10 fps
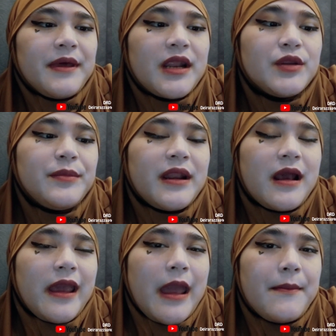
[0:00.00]
merah itu
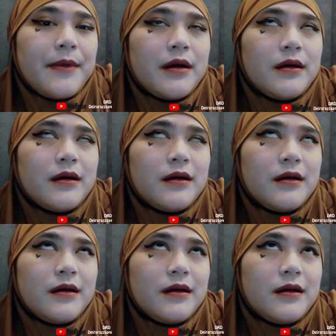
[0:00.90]
merah kayak
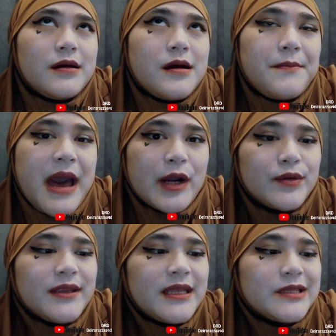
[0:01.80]
uh, marun